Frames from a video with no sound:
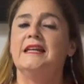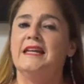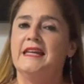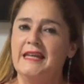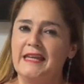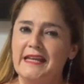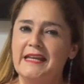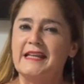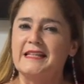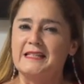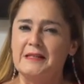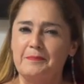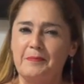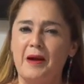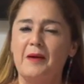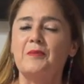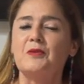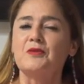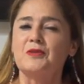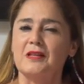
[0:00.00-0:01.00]
y que
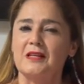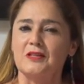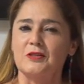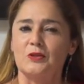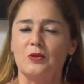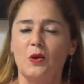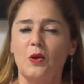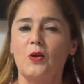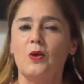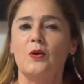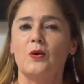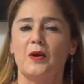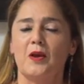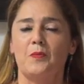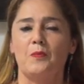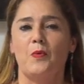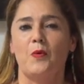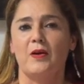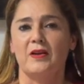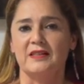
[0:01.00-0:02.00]
sepamos que es todo lo que
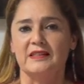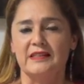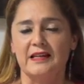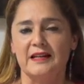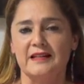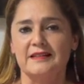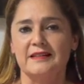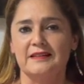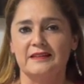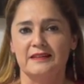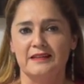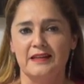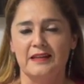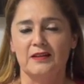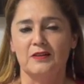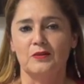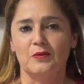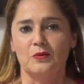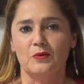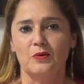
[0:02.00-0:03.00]
puede estar
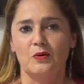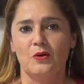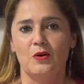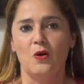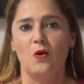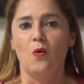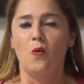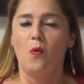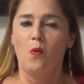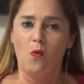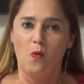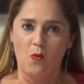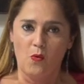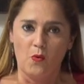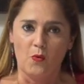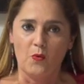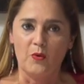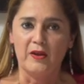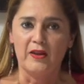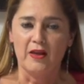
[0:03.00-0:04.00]
sintiendo un
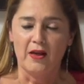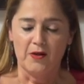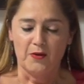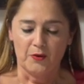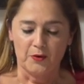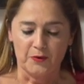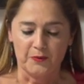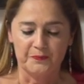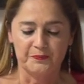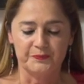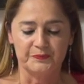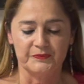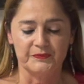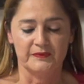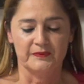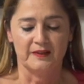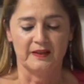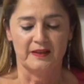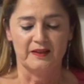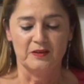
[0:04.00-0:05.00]
cuidador.
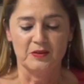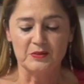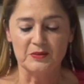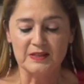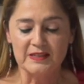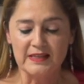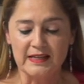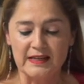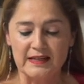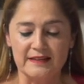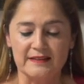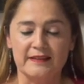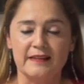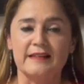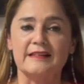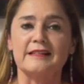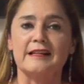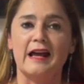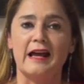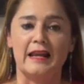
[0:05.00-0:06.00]
Entonces en esta
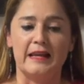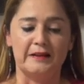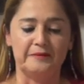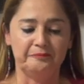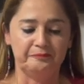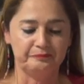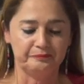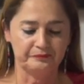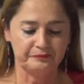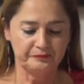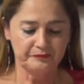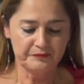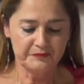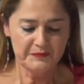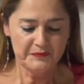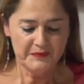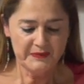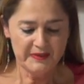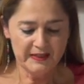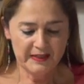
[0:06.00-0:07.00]
escala,
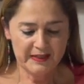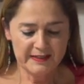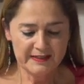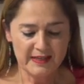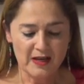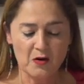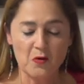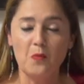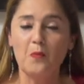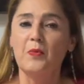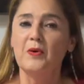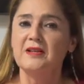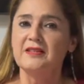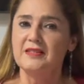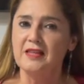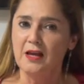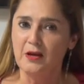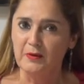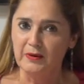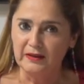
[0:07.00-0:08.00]
que está
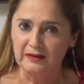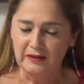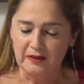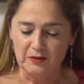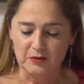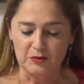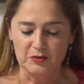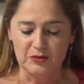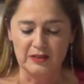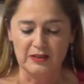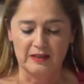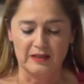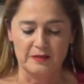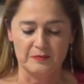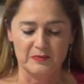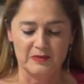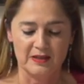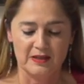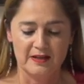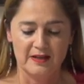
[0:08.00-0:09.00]
compuesta de 22
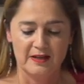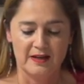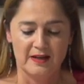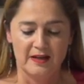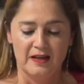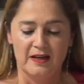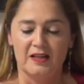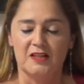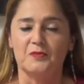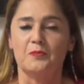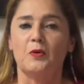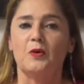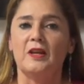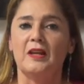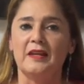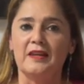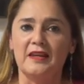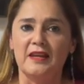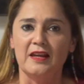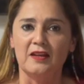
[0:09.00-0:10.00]
ítems, les voy
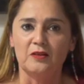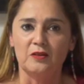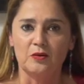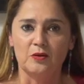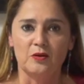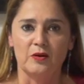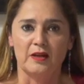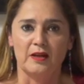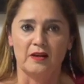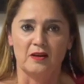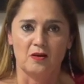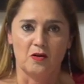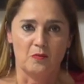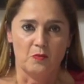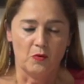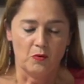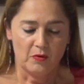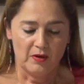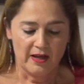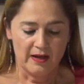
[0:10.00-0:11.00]
leyendo eh,
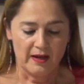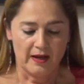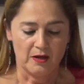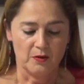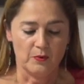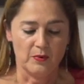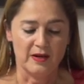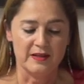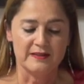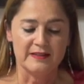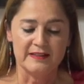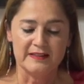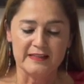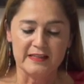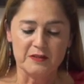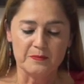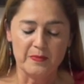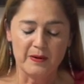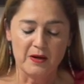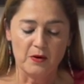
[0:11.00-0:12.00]
como algunas de
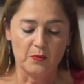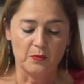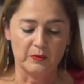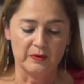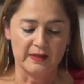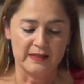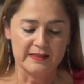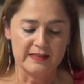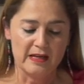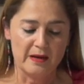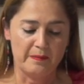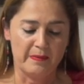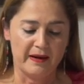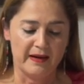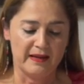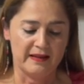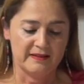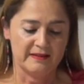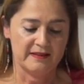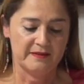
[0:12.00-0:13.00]
estas preguntas que
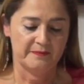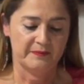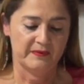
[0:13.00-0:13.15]
aparecen.